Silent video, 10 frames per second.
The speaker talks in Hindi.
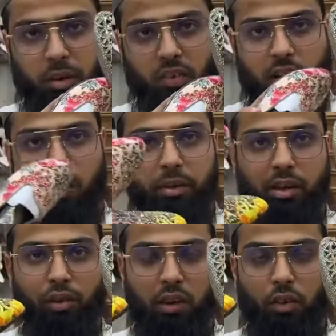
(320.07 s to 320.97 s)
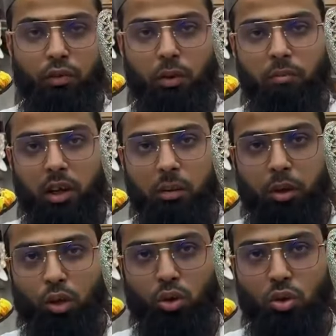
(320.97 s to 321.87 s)
चमक वाला भी है फ्लावर फॉर्म वाला भी
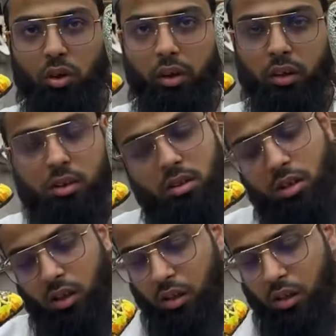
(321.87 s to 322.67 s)
है दोनों मिल जाएंगे जी